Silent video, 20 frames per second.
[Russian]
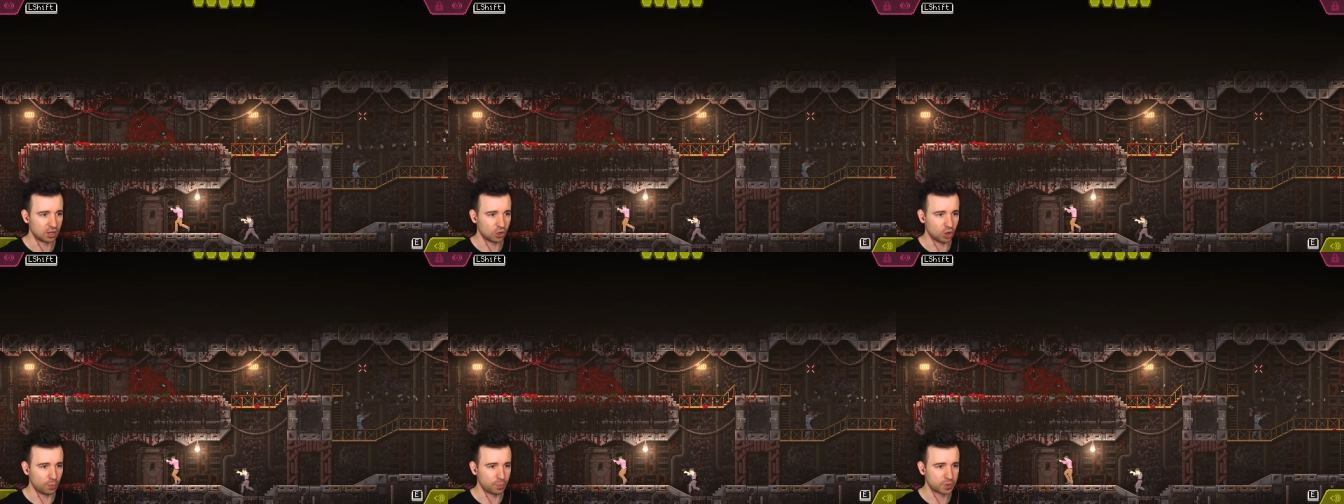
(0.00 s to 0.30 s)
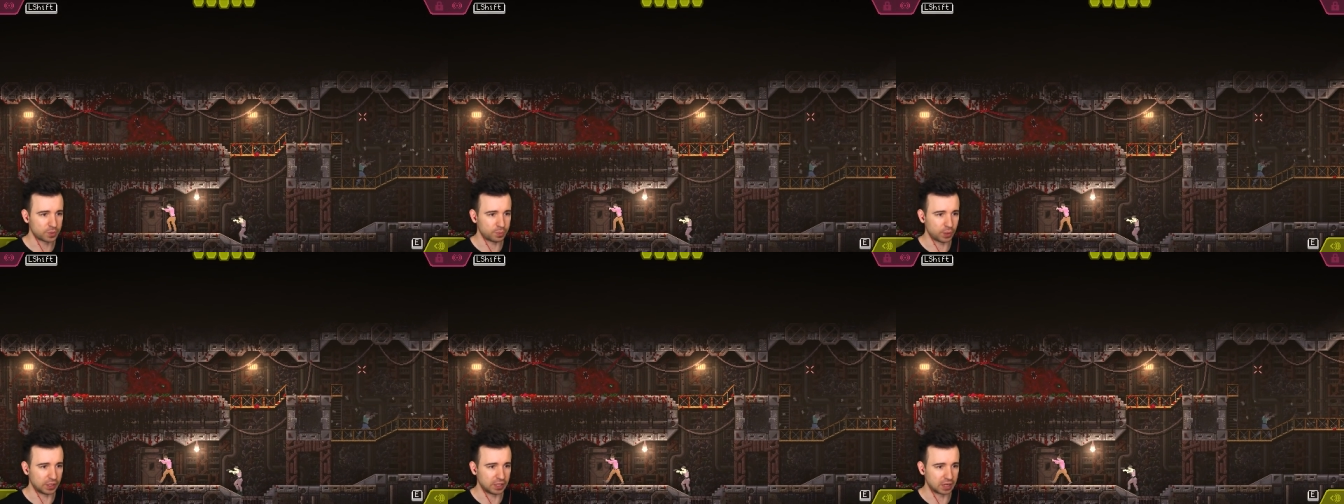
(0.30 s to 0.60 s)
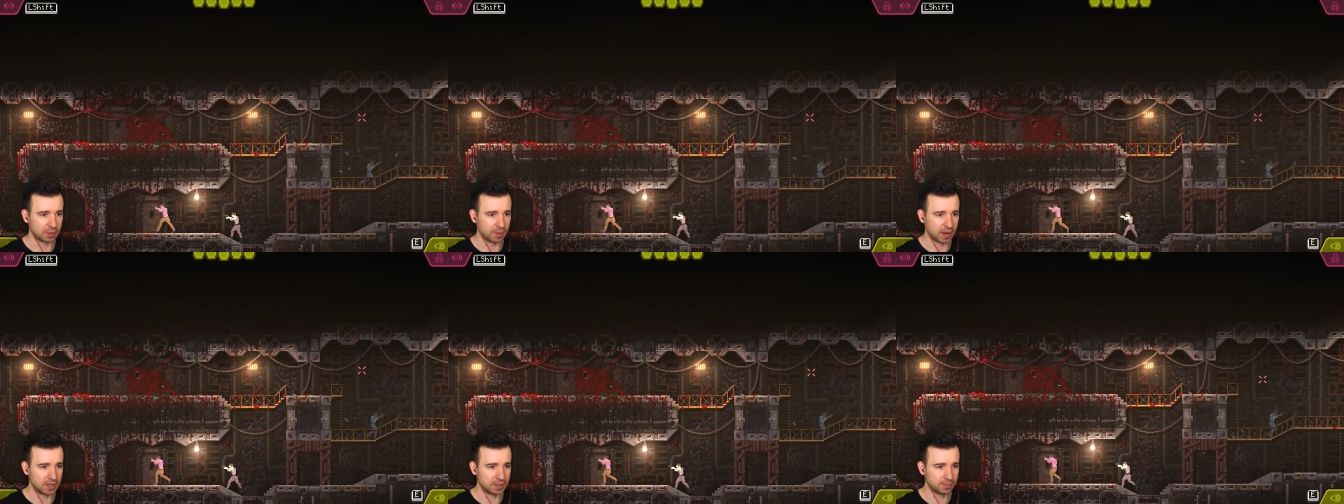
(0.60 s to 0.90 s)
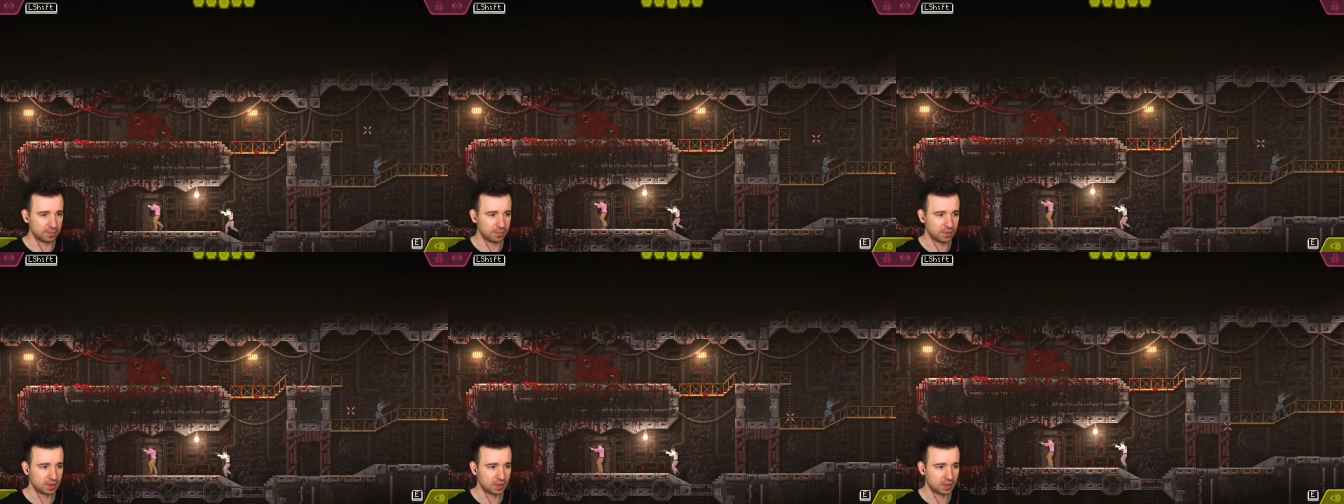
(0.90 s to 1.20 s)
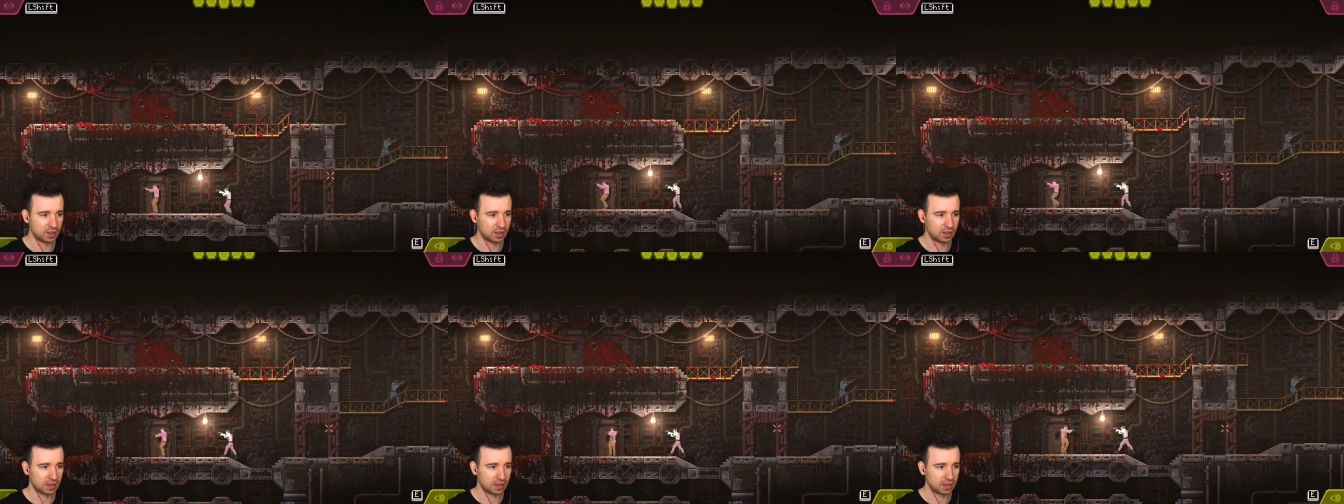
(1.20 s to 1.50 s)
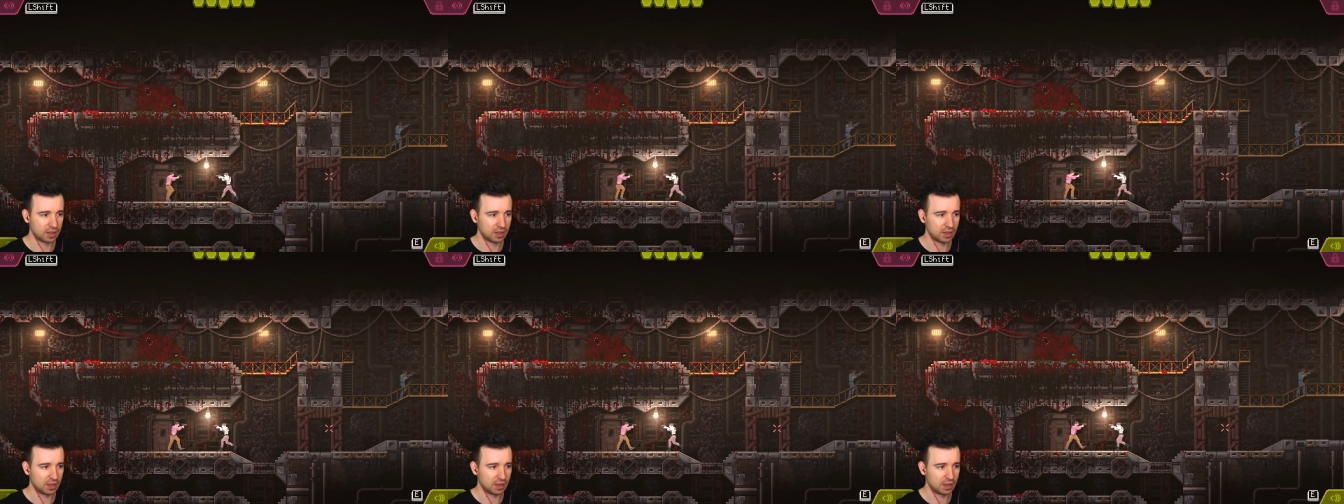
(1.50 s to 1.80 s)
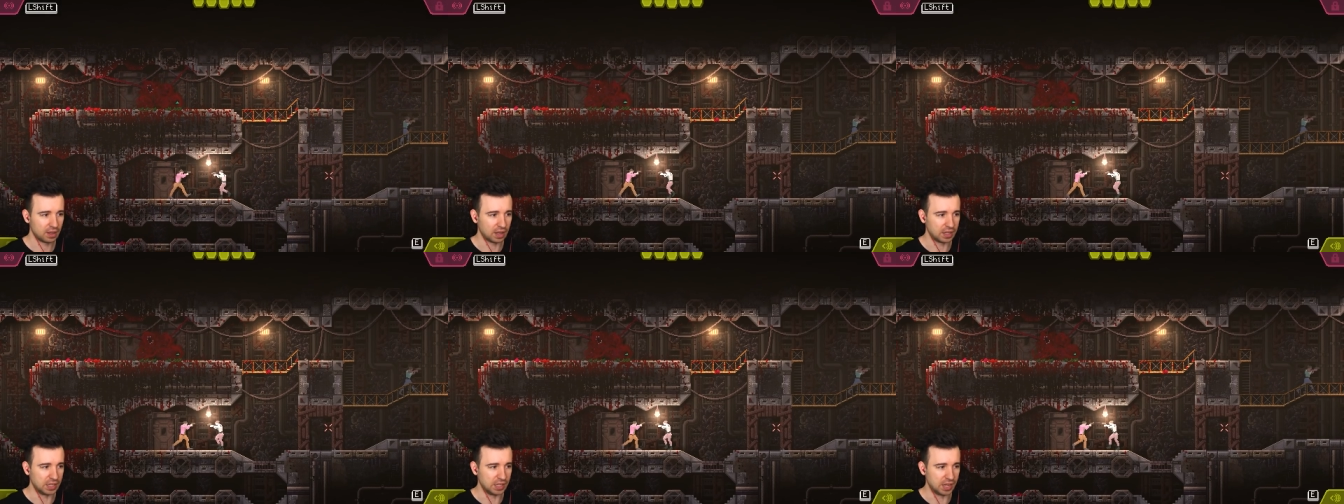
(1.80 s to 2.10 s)
Оп, спайдерменем
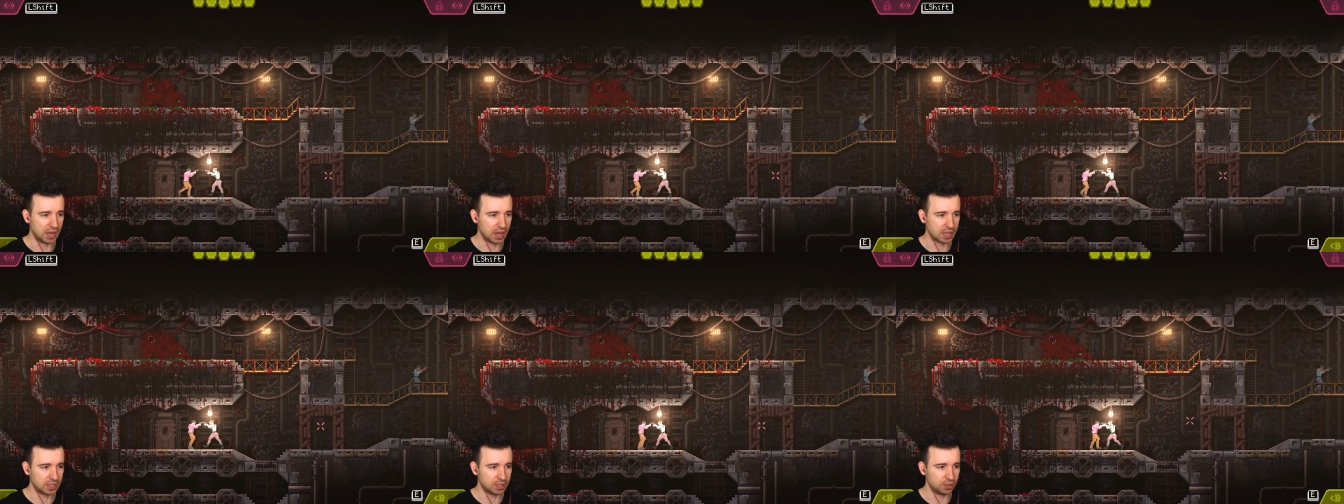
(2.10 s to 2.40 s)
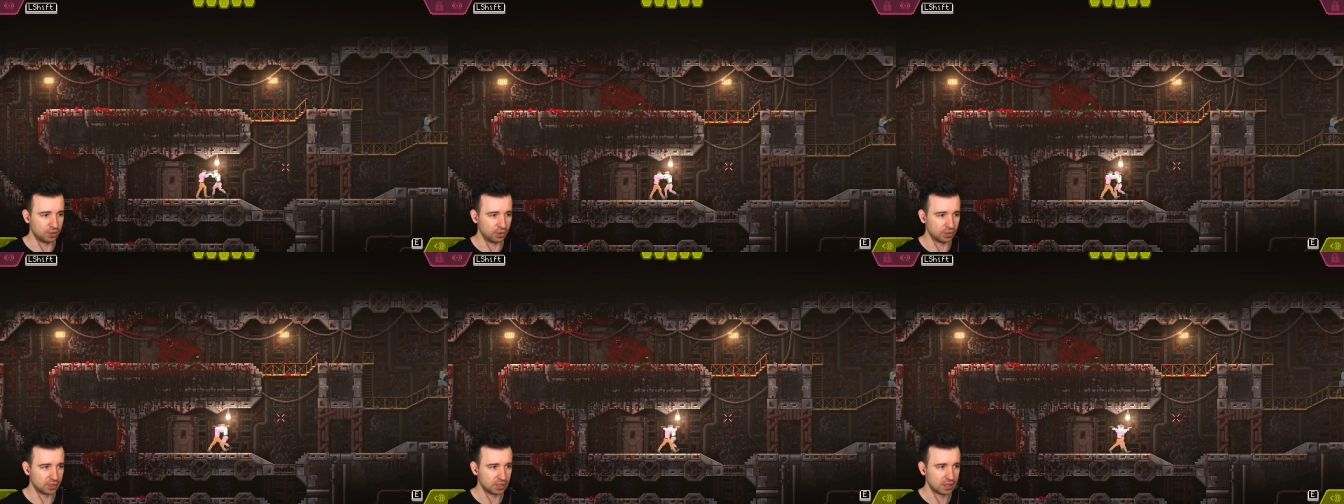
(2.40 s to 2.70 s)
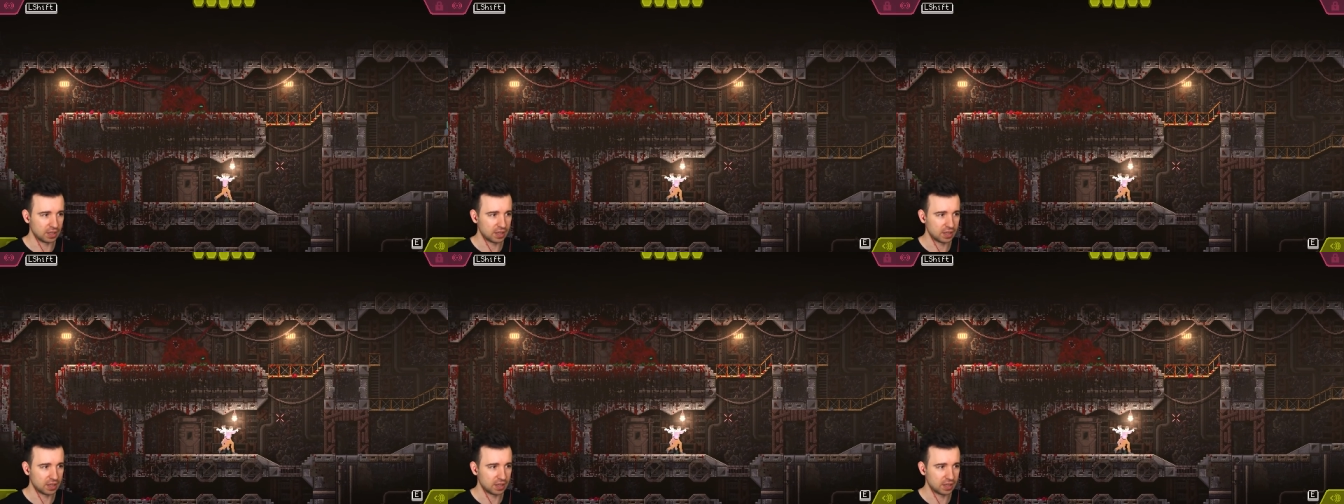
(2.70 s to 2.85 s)
не реагирует.